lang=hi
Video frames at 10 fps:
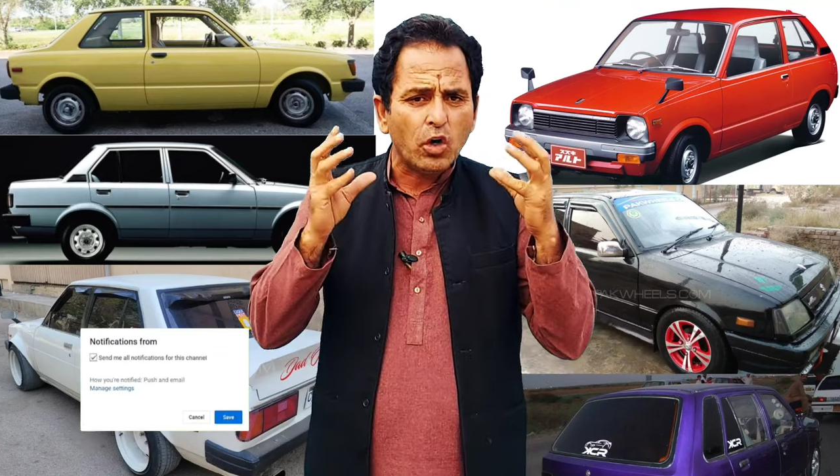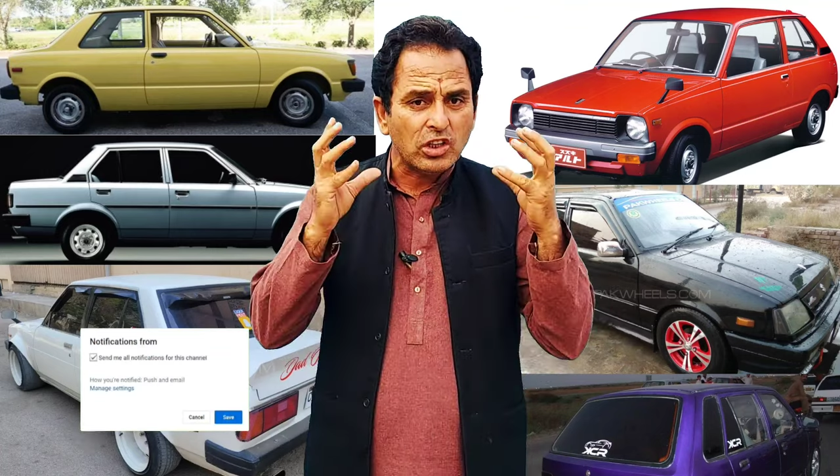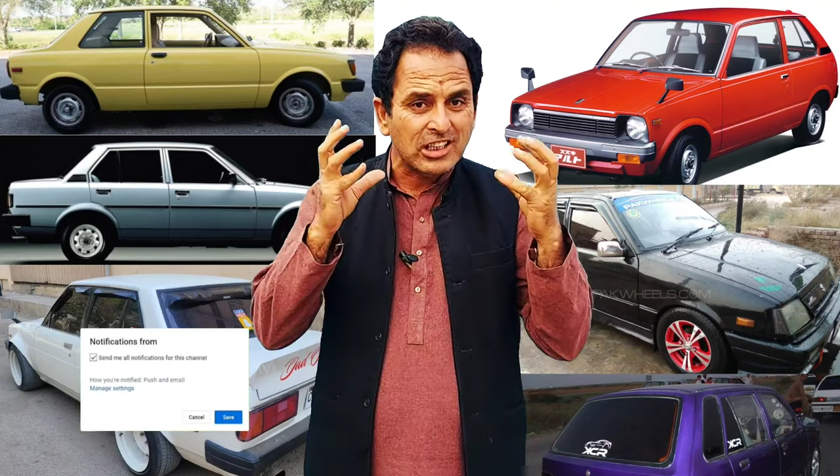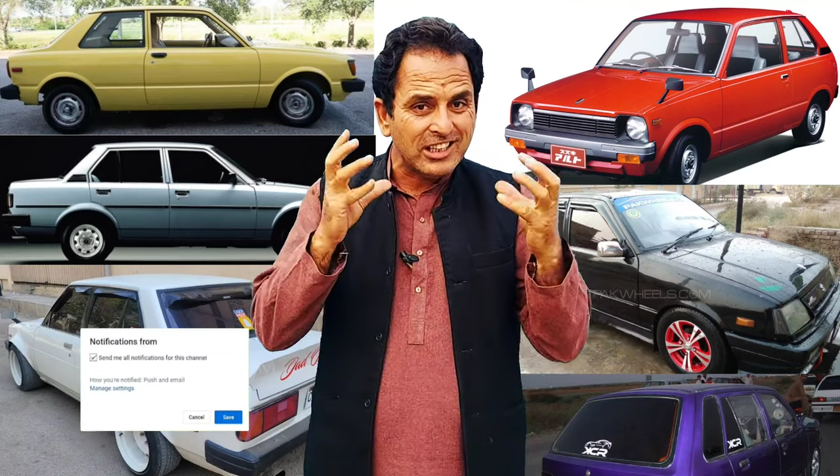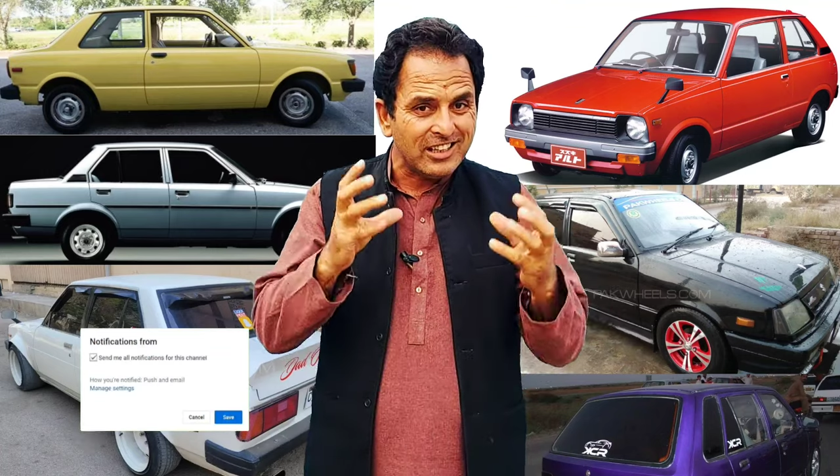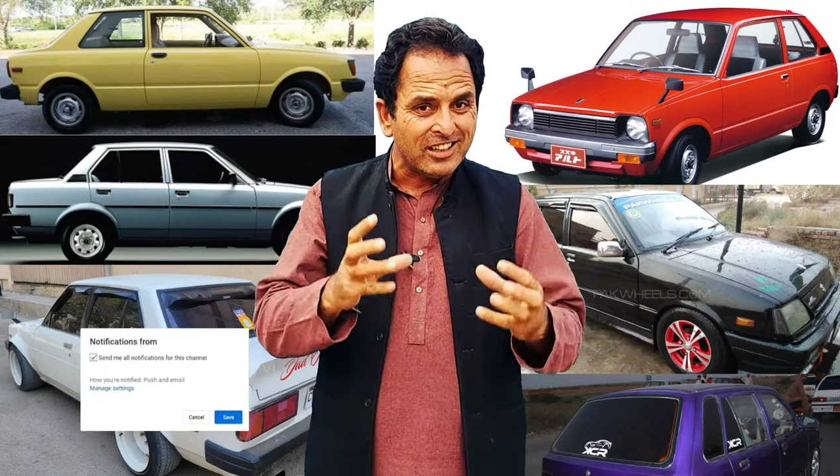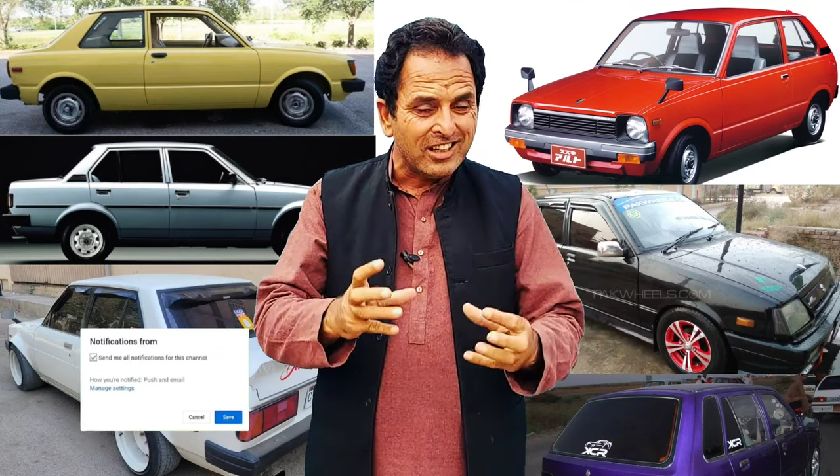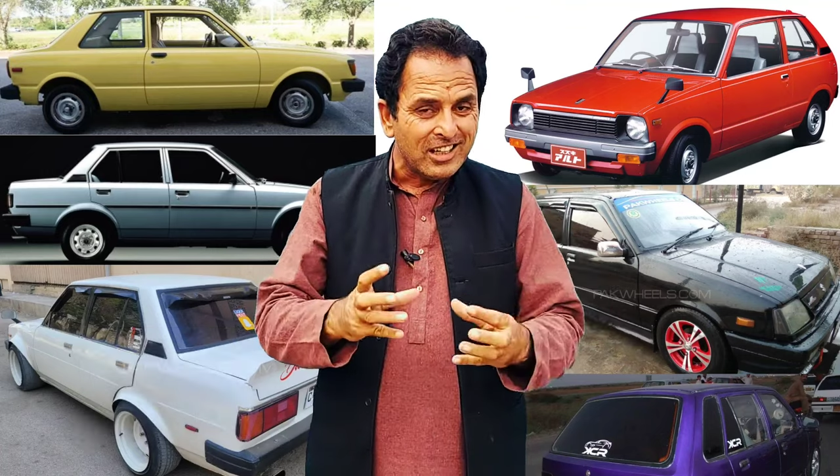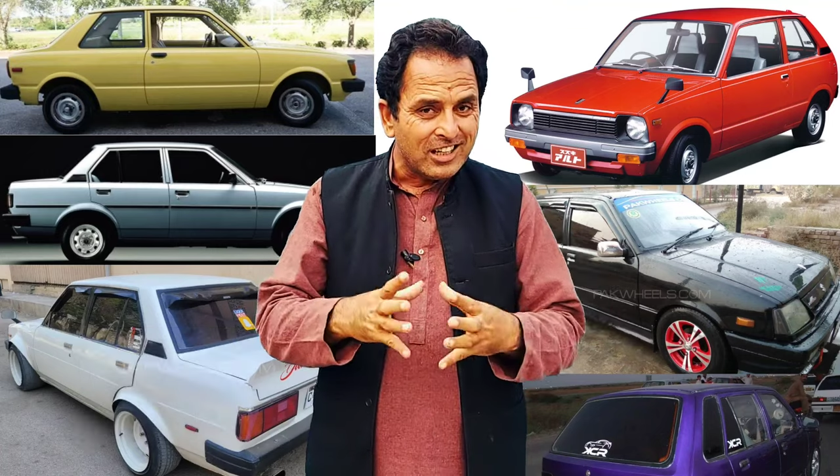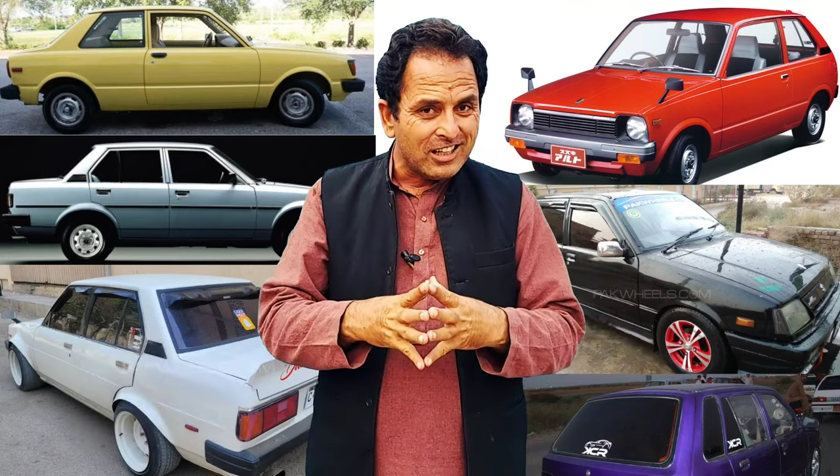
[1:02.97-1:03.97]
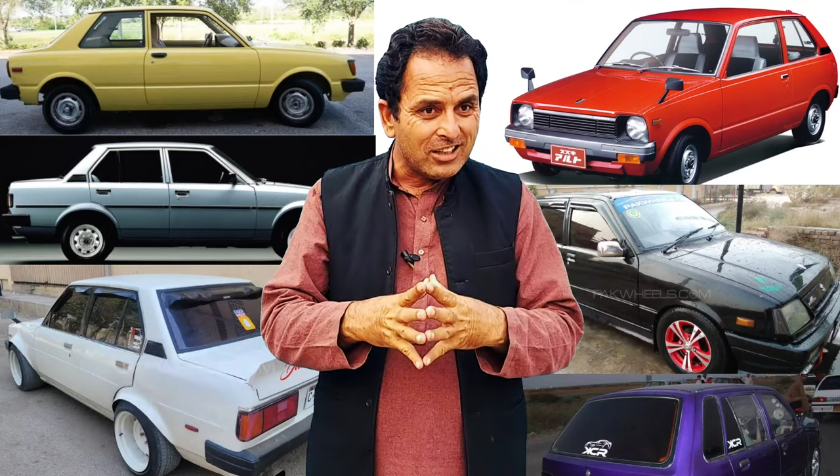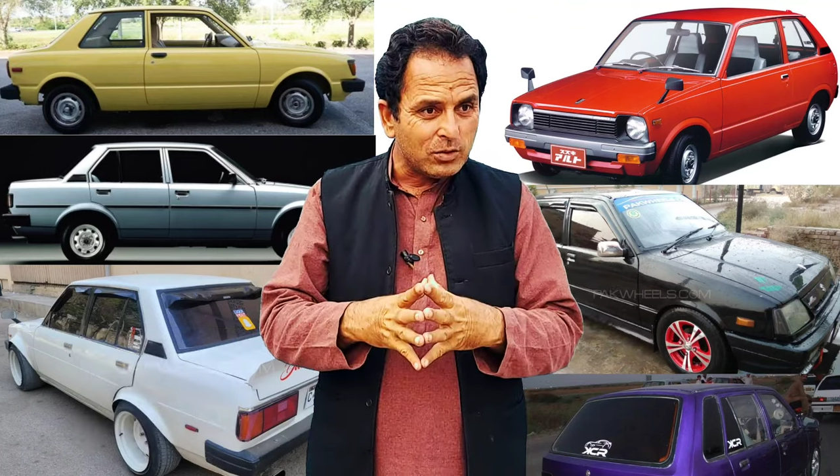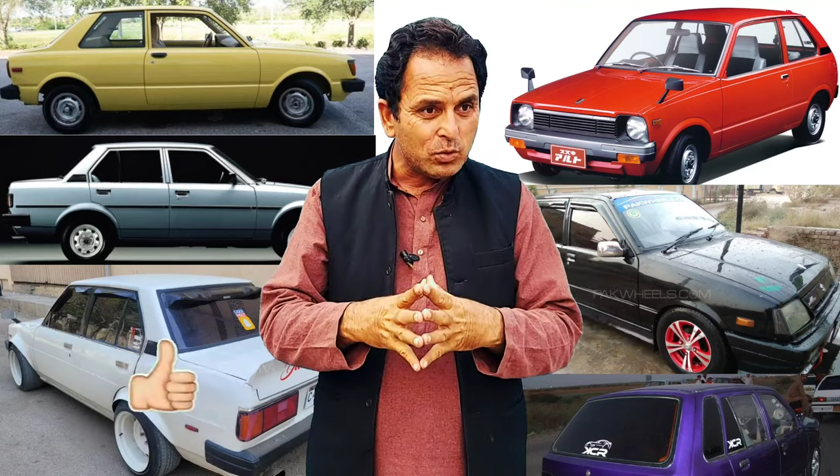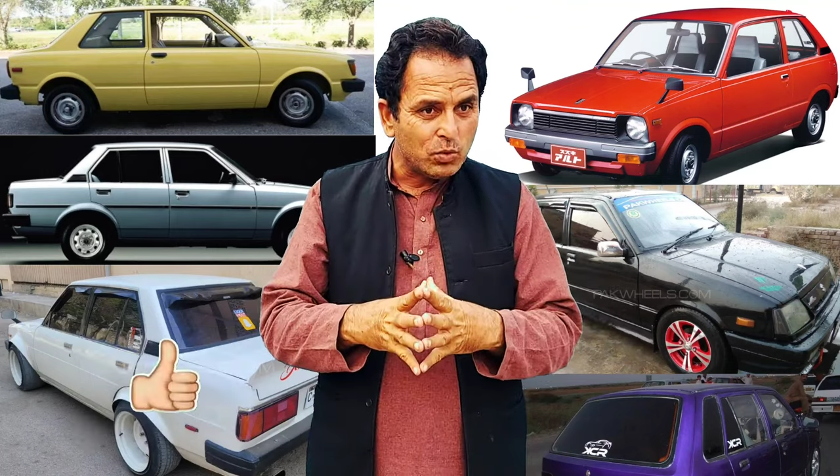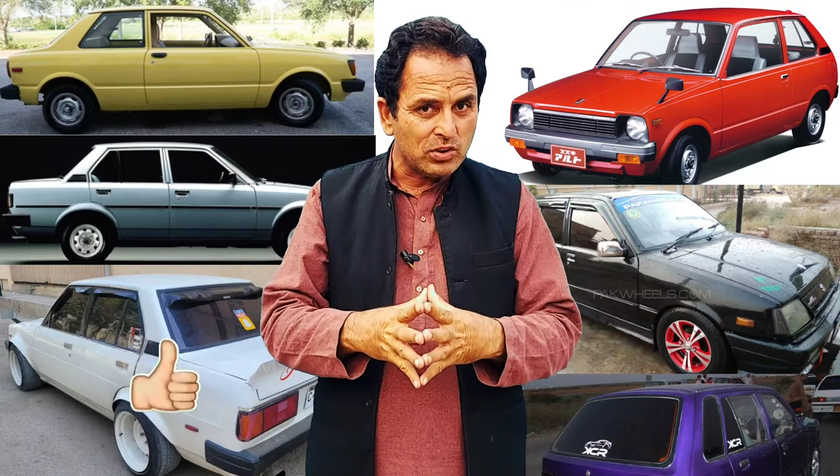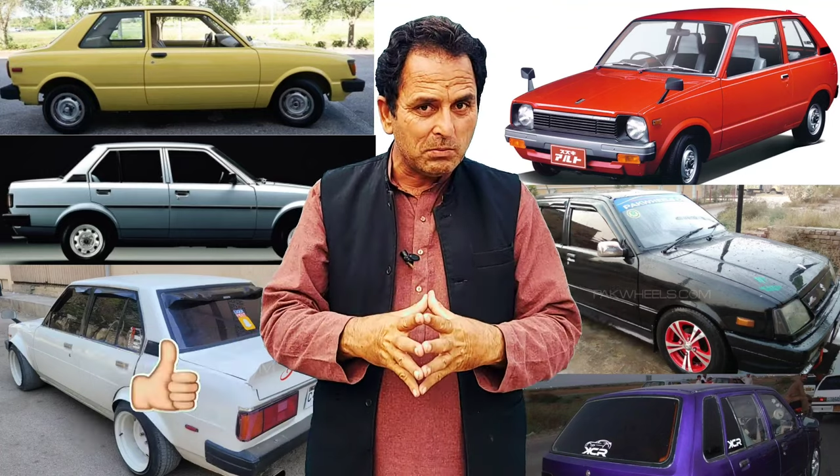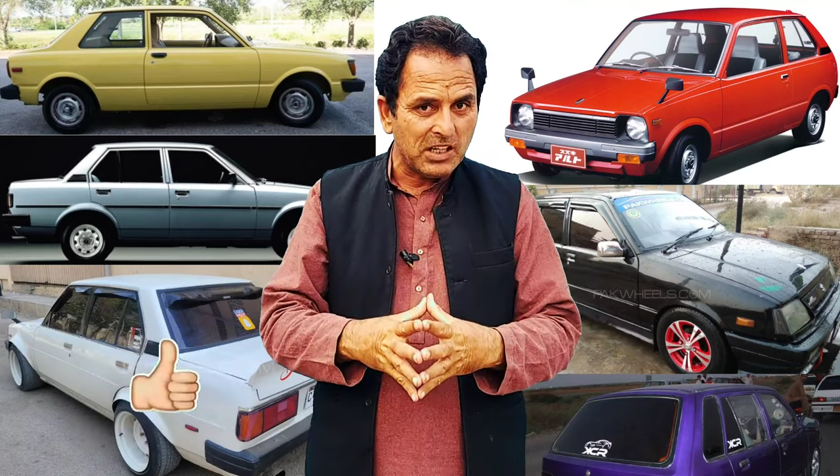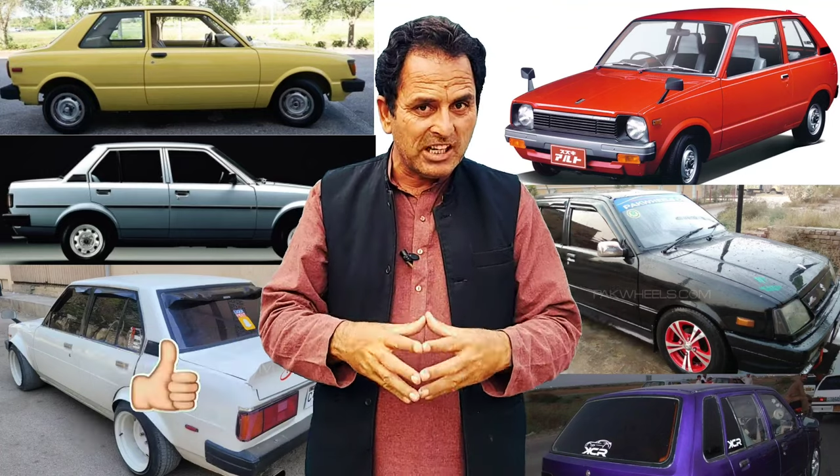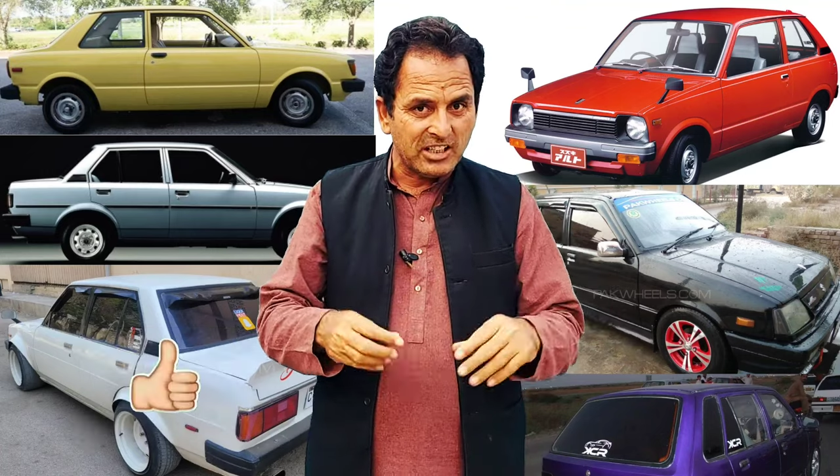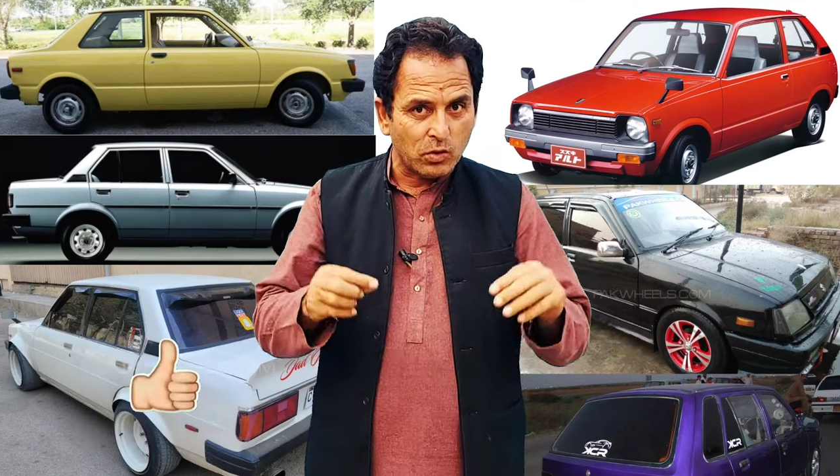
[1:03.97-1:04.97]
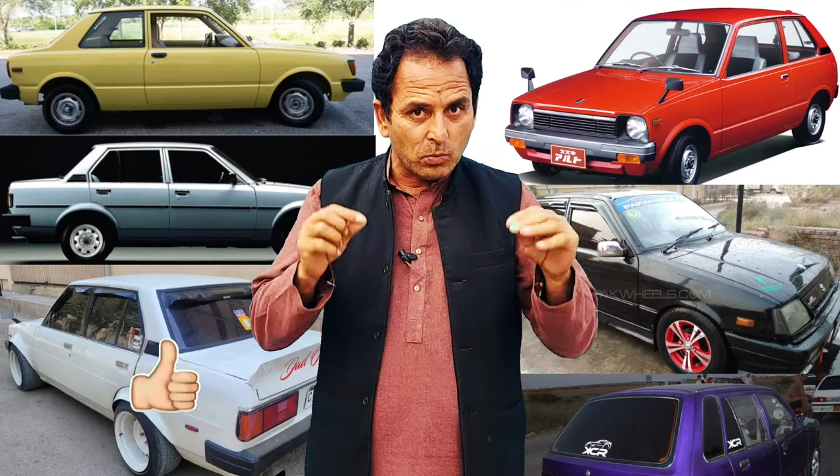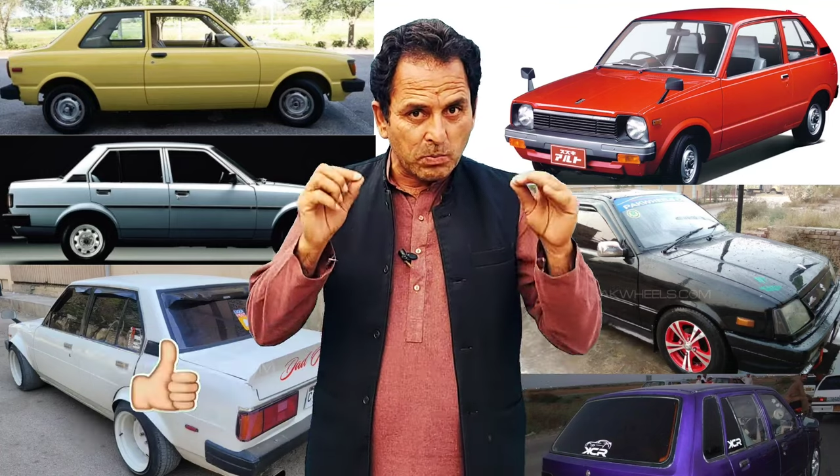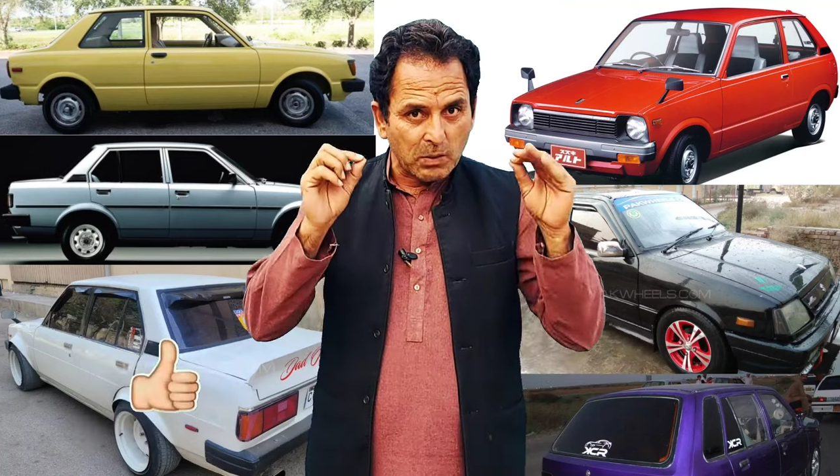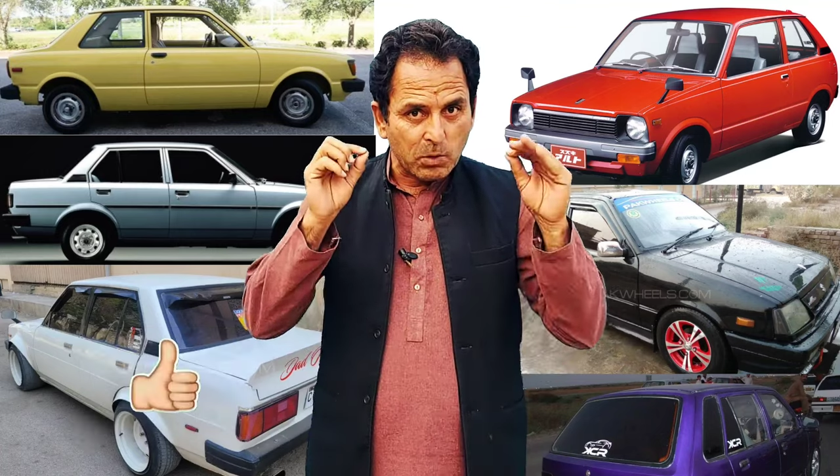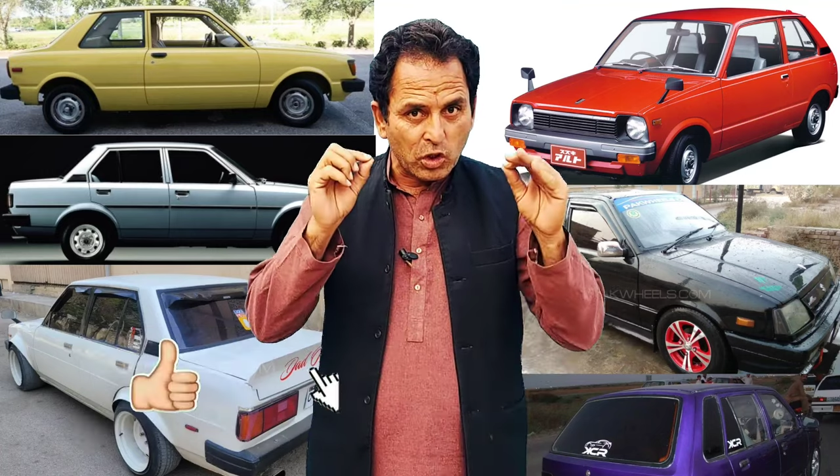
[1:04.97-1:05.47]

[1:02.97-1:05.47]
बहुत बहुत ही यूँ समझ लें कि उन पर